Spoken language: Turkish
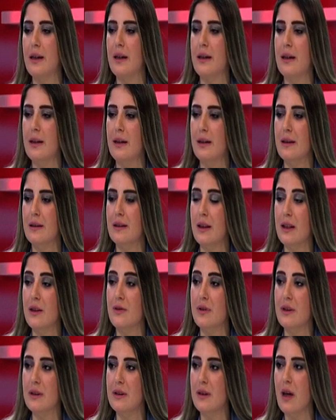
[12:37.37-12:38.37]
e,
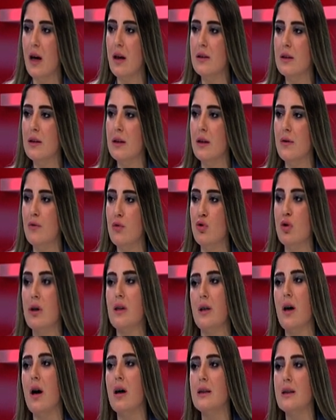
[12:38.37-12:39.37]
tarafından e, füze
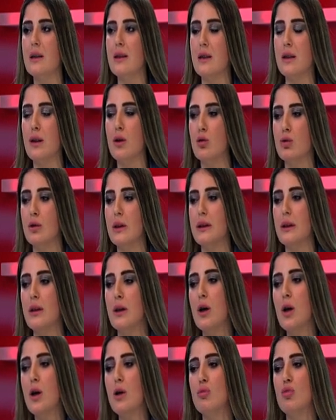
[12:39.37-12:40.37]
saldırısına
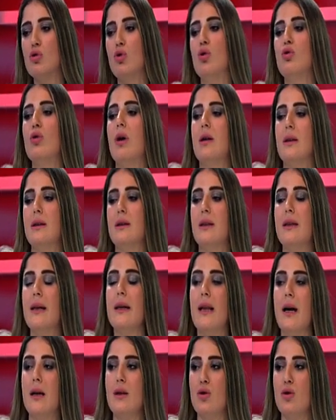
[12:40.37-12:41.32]
uğradı. Bu konu hakkında neler